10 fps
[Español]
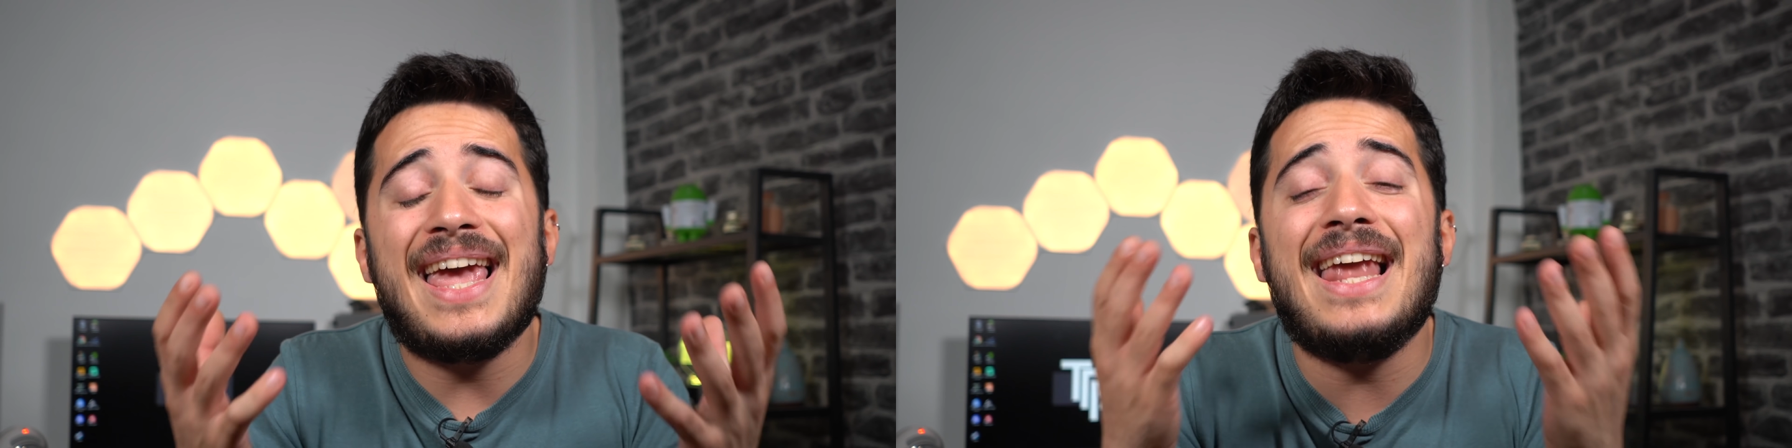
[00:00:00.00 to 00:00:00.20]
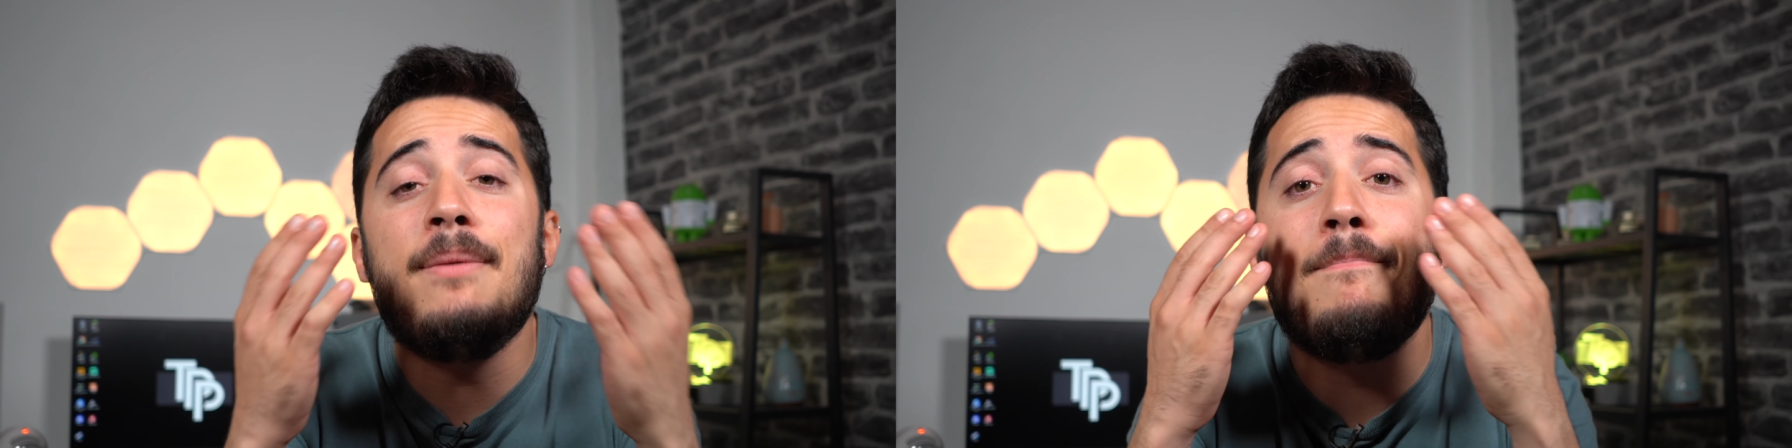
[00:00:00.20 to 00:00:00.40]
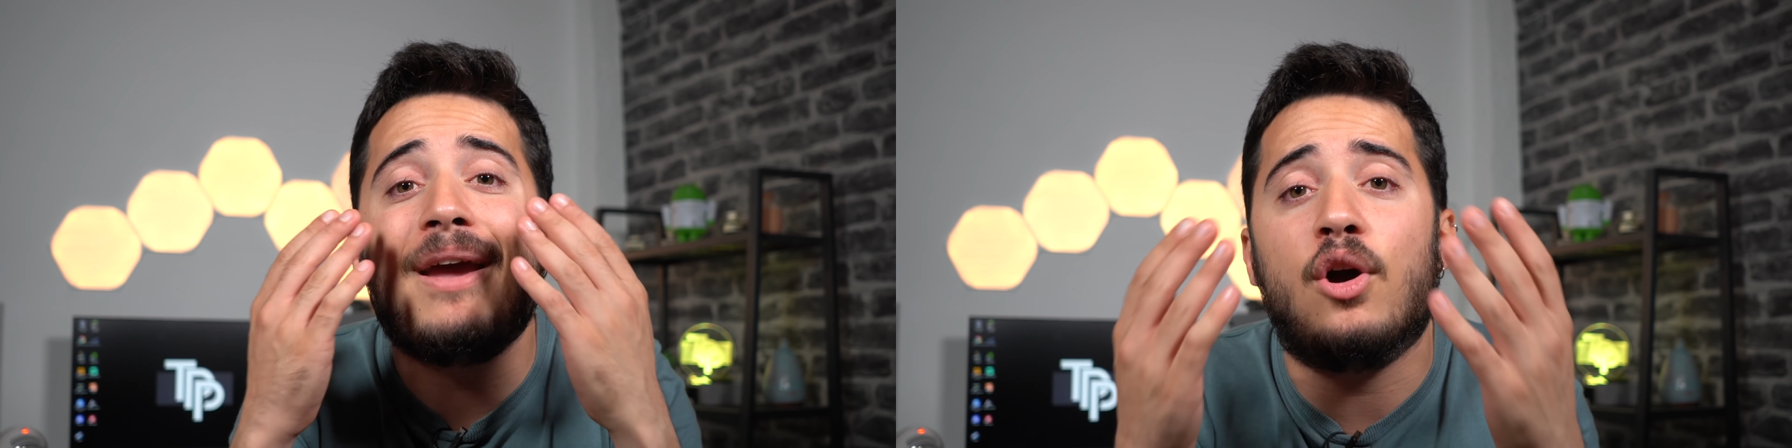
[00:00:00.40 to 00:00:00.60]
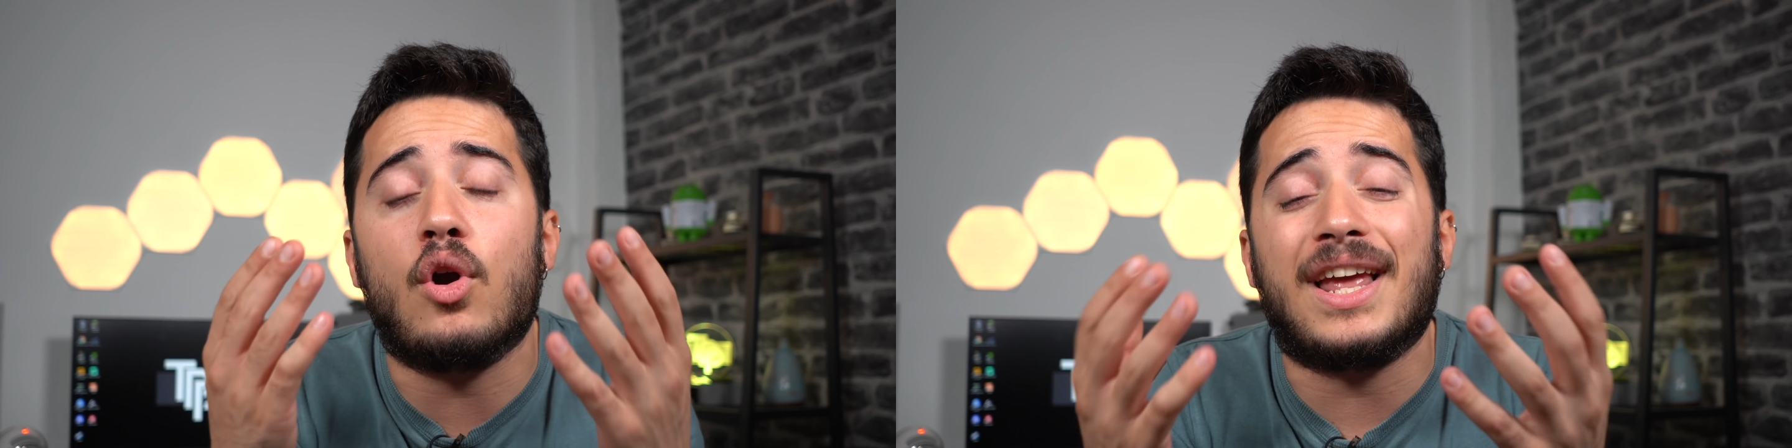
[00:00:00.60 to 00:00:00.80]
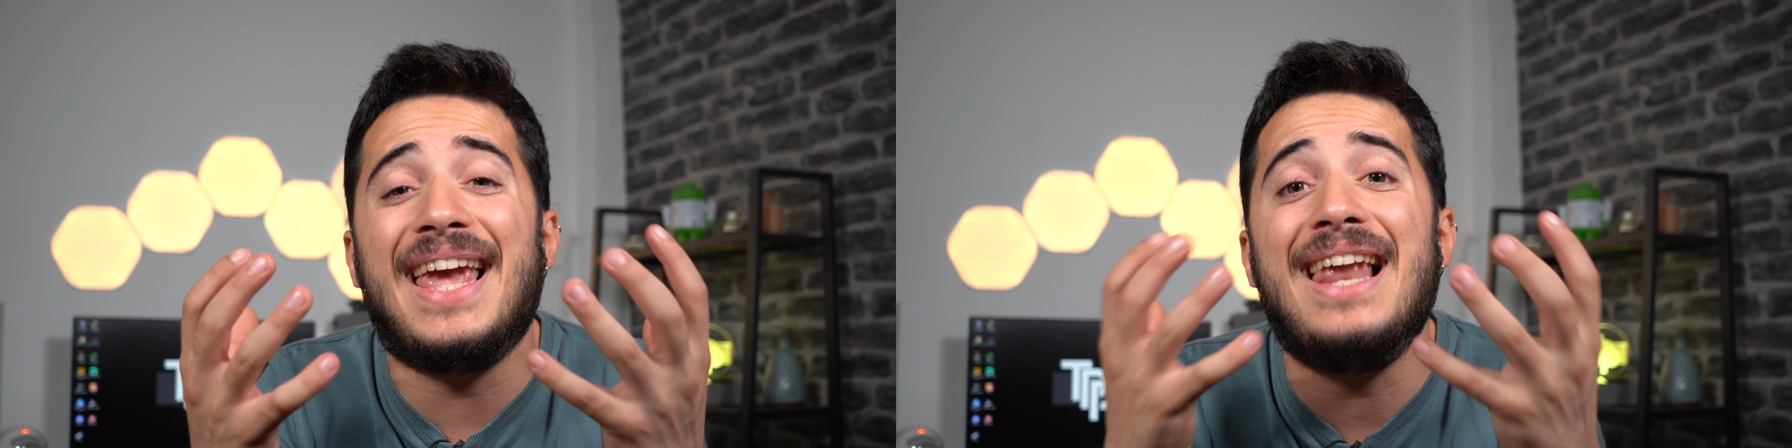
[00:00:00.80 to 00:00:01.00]
el
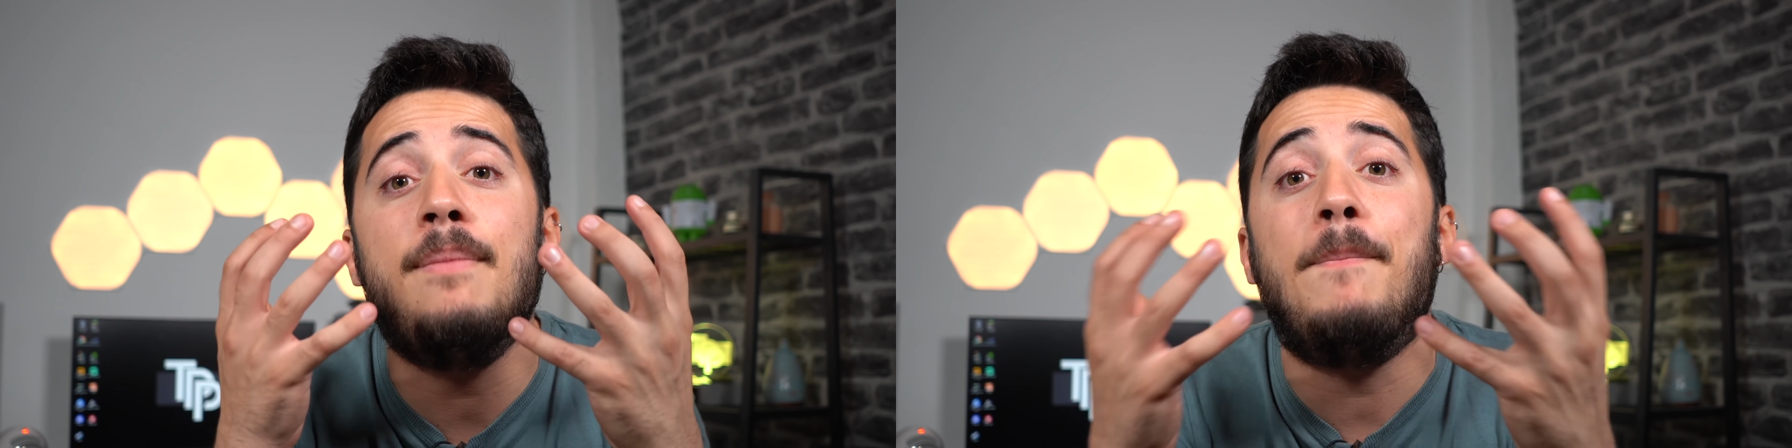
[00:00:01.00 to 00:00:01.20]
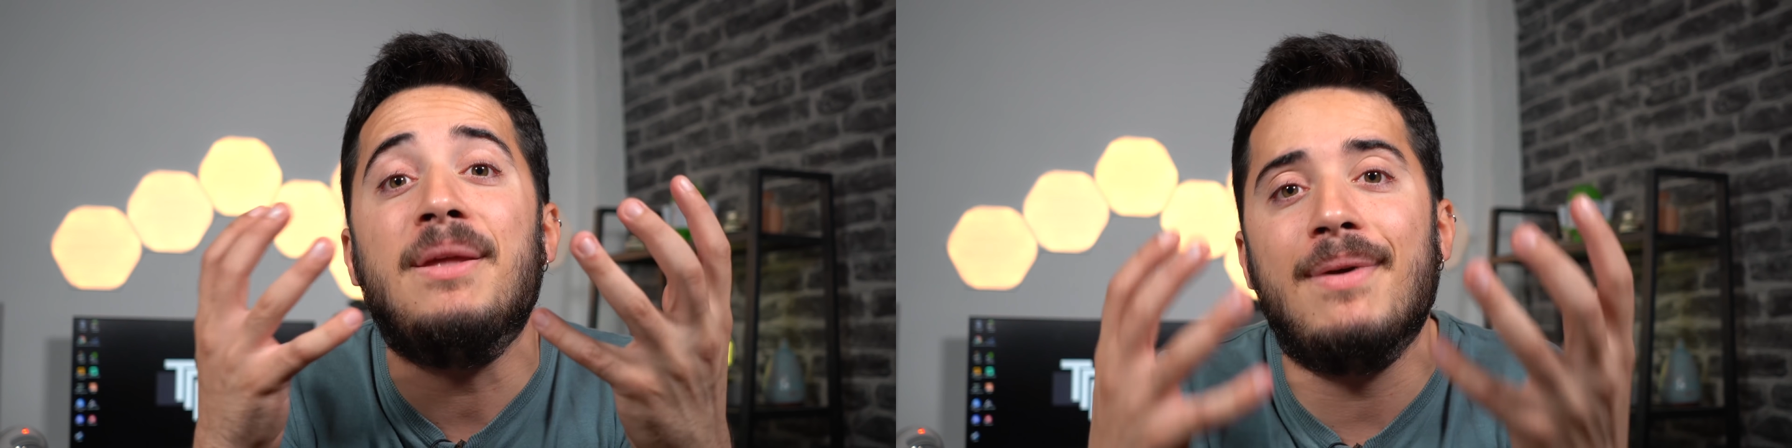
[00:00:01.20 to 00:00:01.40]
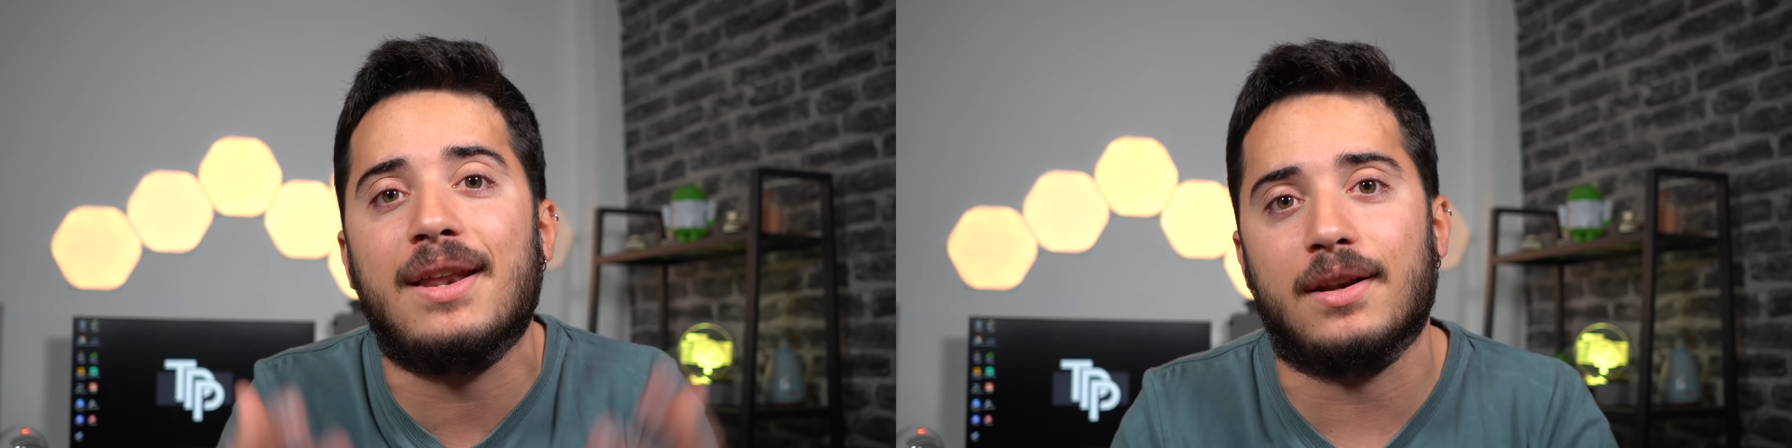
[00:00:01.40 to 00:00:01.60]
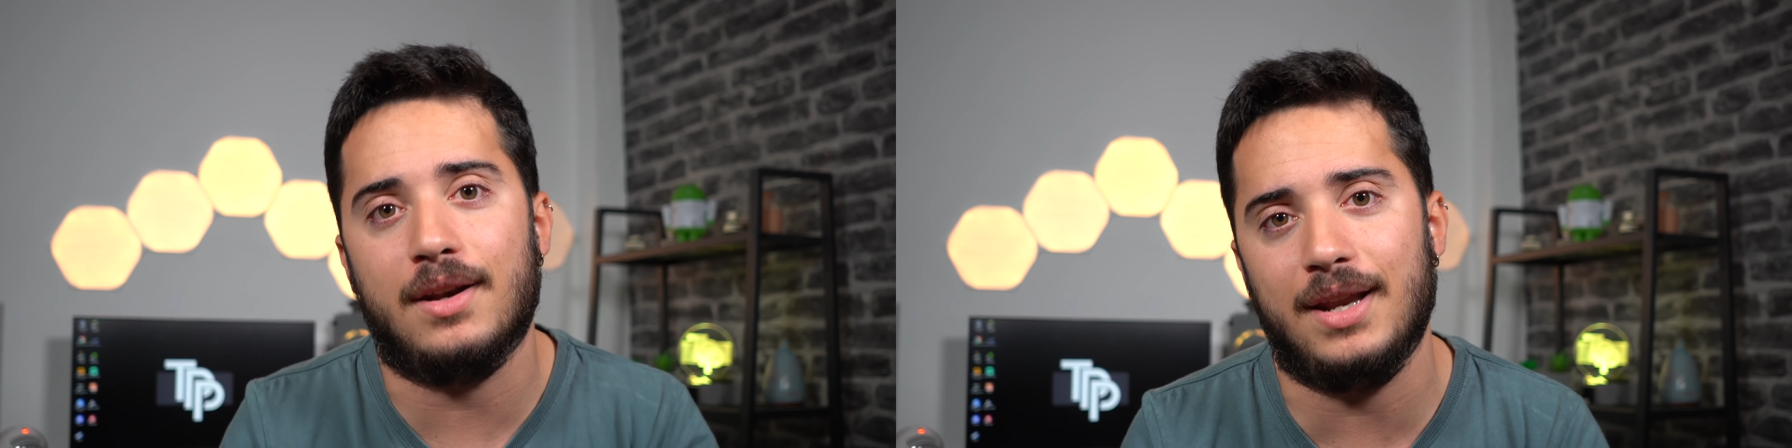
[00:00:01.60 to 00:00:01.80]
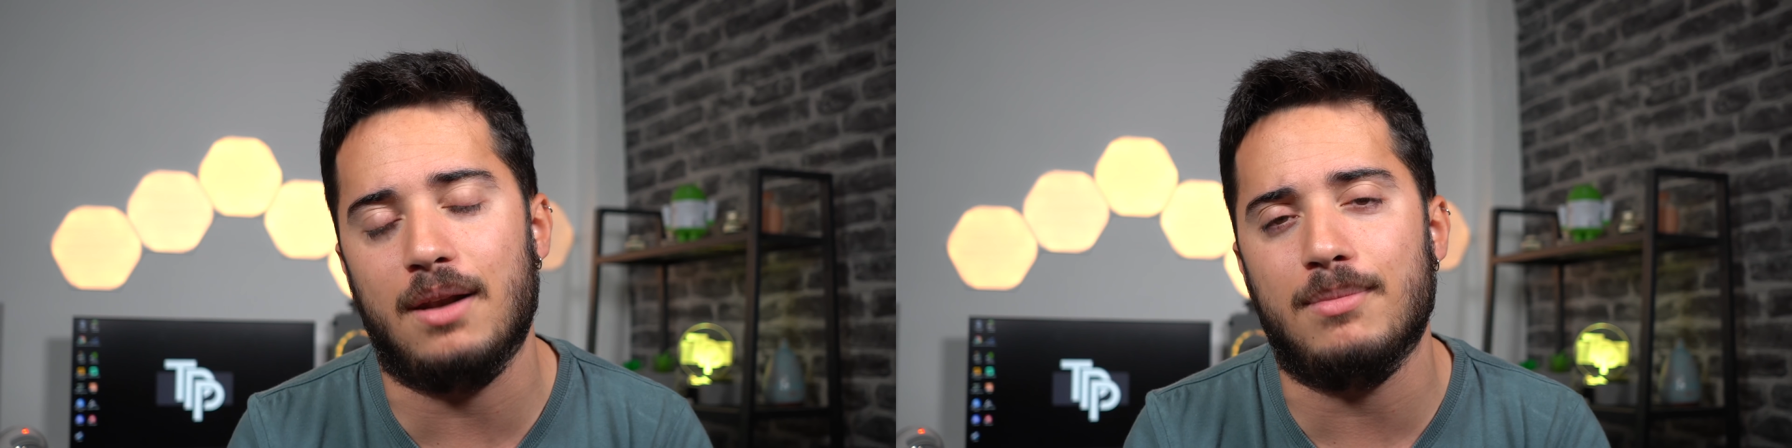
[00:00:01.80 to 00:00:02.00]
mejor, el primer
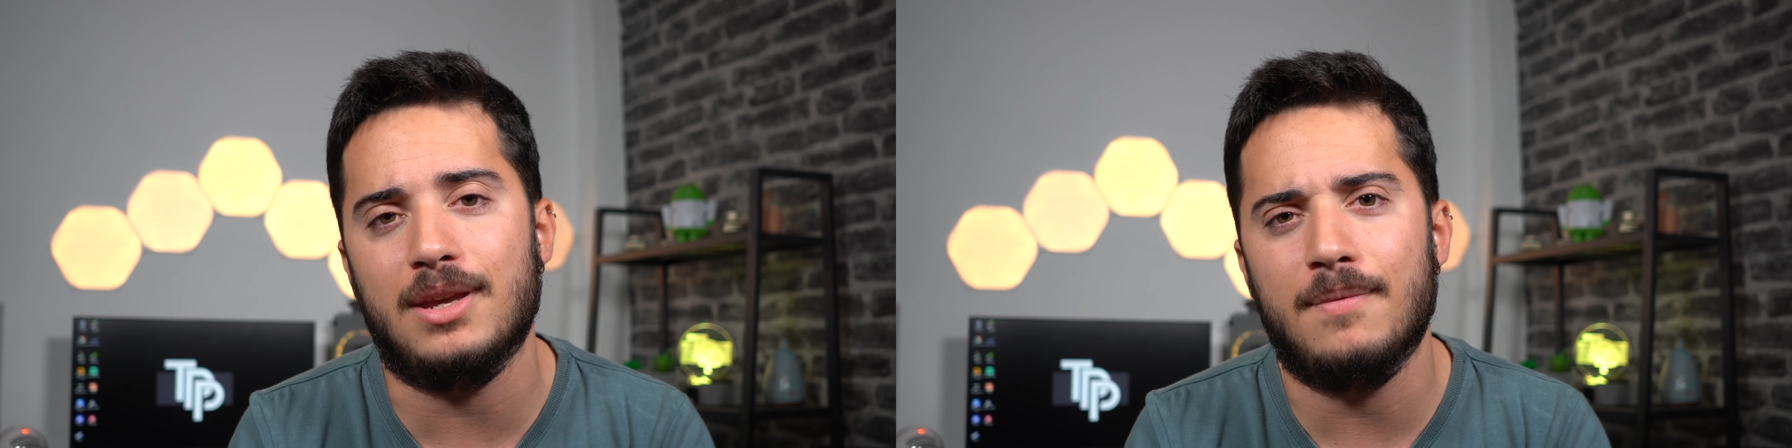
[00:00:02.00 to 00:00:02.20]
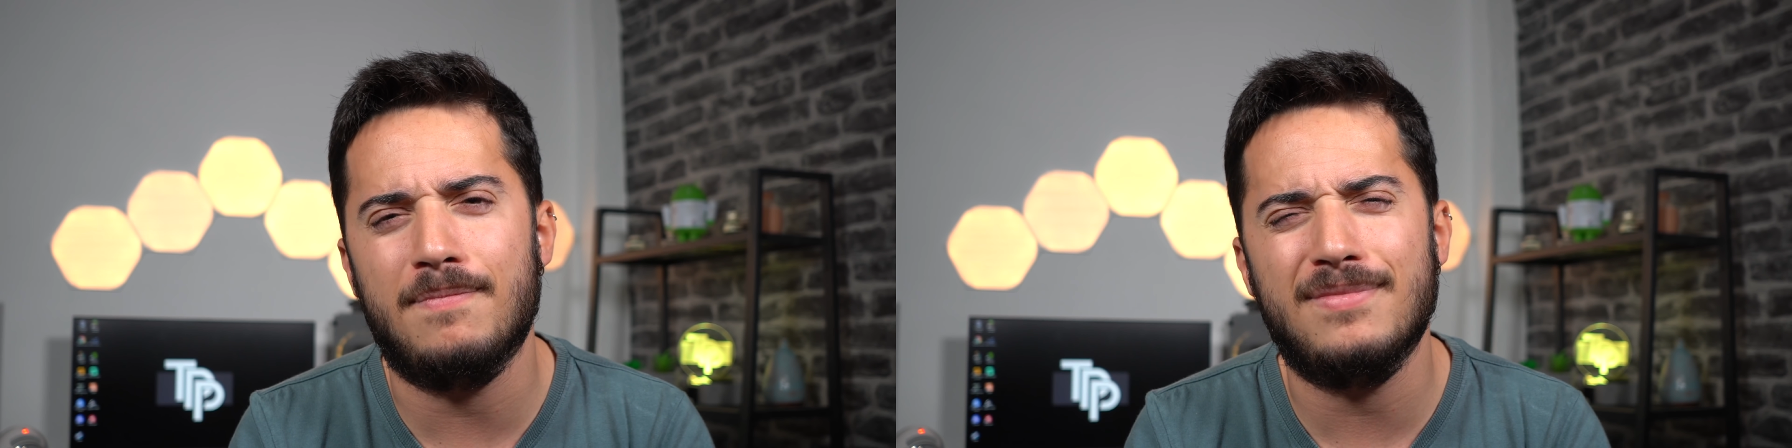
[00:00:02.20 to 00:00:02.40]
Realme